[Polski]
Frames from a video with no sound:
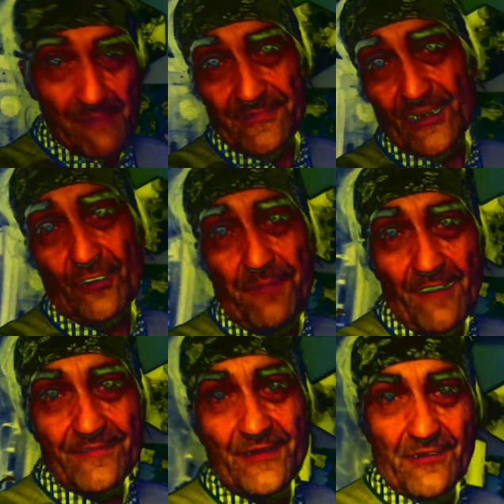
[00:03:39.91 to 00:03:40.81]
byłem
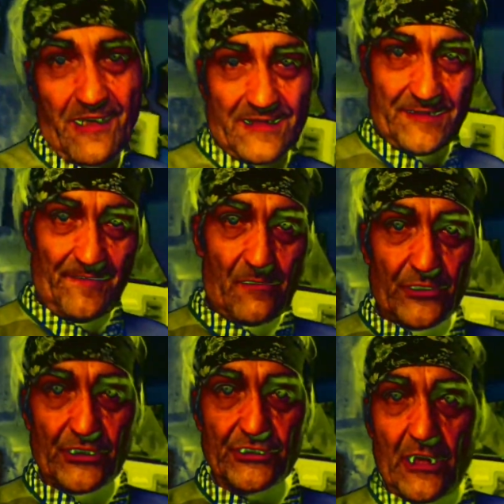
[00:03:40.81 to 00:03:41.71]
tego pewny,
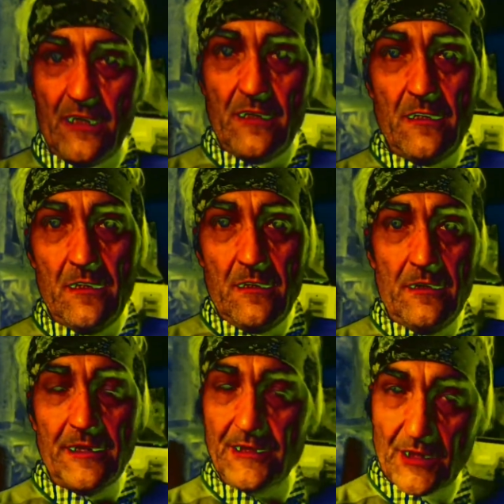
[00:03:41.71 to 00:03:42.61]
okazywało się, że
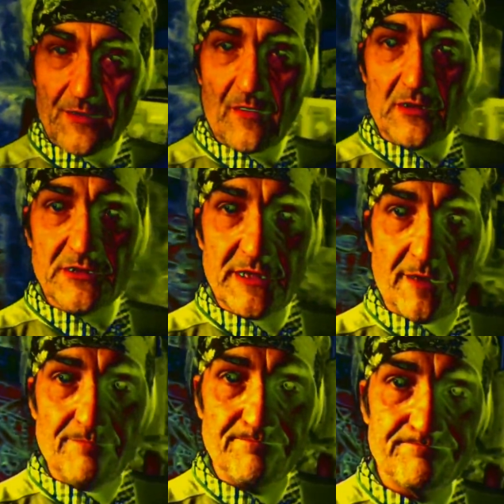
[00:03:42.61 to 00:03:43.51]
jest
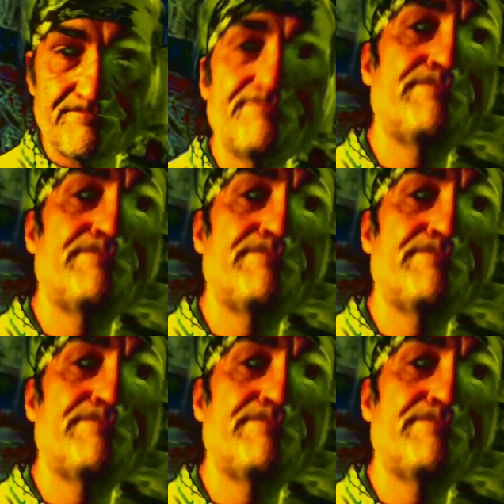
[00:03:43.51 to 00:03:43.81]
odwrotnie.